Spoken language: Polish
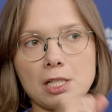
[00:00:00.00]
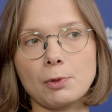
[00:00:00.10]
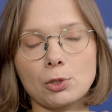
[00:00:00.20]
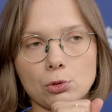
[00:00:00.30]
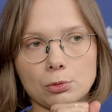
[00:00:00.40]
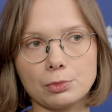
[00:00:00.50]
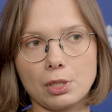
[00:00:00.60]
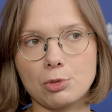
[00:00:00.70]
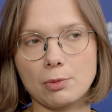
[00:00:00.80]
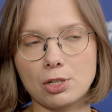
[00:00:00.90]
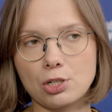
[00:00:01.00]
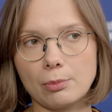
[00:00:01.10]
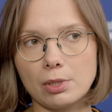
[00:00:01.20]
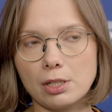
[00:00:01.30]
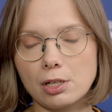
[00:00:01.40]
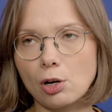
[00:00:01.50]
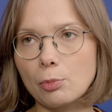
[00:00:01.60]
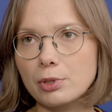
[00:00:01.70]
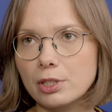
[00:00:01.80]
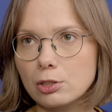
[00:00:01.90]
eksportu, e, przepraszam, e,
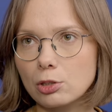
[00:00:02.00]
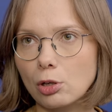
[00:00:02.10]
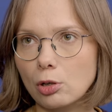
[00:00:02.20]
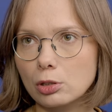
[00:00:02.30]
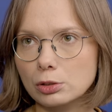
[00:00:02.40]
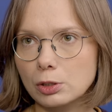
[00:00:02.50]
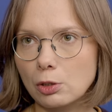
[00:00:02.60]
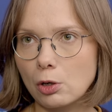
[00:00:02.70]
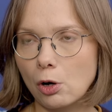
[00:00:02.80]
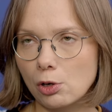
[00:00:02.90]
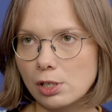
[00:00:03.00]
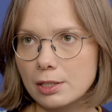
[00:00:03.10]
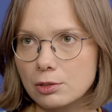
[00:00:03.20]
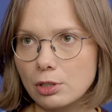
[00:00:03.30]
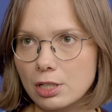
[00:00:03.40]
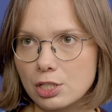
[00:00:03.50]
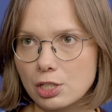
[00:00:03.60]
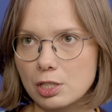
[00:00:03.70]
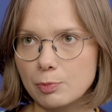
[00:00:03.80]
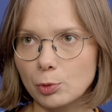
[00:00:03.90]
ropy do, do Orlen, do
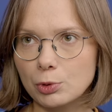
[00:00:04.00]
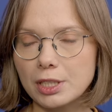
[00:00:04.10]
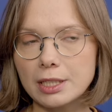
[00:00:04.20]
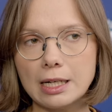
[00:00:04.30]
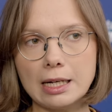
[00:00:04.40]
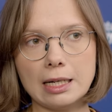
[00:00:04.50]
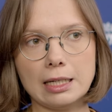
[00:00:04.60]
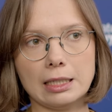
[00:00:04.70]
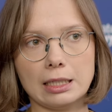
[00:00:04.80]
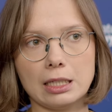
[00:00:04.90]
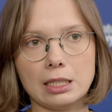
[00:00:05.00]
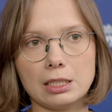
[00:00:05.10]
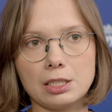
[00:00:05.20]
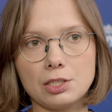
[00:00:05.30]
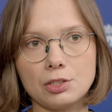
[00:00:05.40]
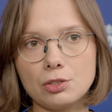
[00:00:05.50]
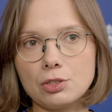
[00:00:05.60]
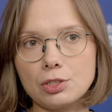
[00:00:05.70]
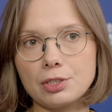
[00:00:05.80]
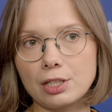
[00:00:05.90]
naszej spółki e,
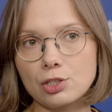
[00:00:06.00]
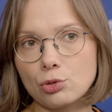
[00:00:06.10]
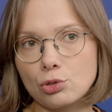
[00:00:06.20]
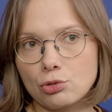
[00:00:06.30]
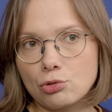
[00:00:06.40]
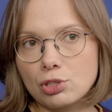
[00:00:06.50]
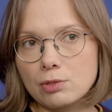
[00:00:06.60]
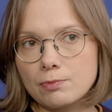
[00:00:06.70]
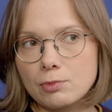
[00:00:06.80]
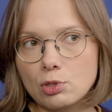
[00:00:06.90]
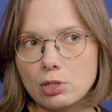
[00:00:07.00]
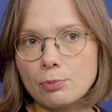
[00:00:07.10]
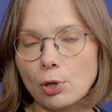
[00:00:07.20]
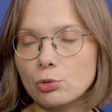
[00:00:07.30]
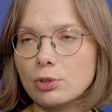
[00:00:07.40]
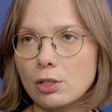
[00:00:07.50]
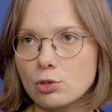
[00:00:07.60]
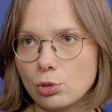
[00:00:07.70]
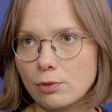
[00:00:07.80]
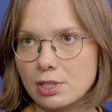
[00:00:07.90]
i, i także już, już importu
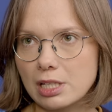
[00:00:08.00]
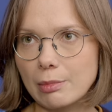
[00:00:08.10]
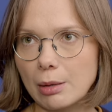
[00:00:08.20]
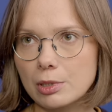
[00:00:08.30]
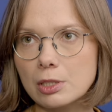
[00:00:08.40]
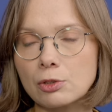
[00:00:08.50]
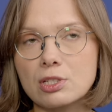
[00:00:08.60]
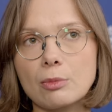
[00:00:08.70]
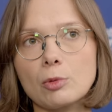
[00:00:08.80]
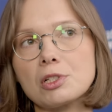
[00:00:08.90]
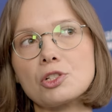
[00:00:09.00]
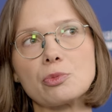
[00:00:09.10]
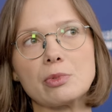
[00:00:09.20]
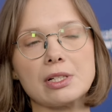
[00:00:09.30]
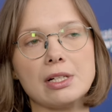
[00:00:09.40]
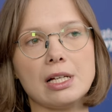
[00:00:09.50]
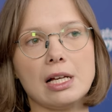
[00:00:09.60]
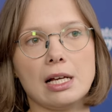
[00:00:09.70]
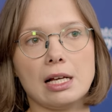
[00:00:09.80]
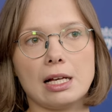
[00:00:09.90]
tego surowca nie mamy. To samo mieliśmy
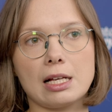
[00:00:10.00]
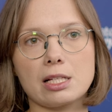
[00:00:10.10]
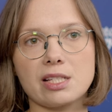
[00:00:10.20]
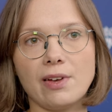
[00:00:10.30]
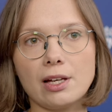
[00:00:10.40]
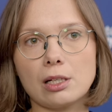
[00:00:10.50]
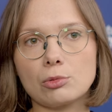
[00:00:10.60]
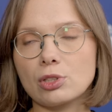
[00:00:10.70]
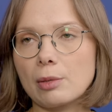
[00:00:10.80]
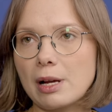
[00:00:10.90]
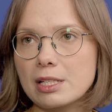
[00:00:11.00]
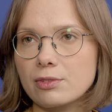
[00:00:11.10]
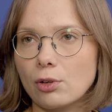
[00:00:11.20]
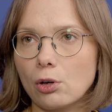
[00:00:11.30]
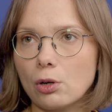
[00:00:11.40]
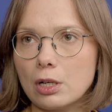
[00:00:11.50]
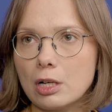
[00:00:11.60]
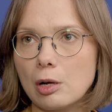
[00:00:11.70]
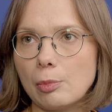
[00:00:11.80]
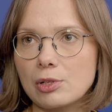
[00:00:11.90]
z węglem. Tutaj państwo
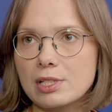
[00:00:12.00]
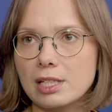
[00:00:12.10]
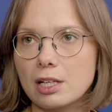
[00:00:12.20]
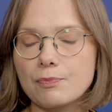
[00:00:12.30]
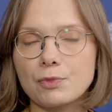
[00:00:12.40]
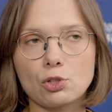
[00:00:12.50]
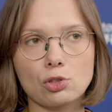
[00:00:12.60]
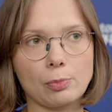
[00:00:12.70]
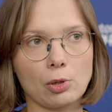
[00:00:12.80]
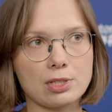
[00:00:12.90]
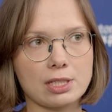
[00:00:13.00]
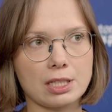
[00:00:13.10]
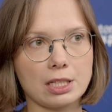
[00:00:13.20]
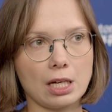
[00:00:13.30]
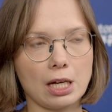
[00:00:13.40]
polskie, rząd polski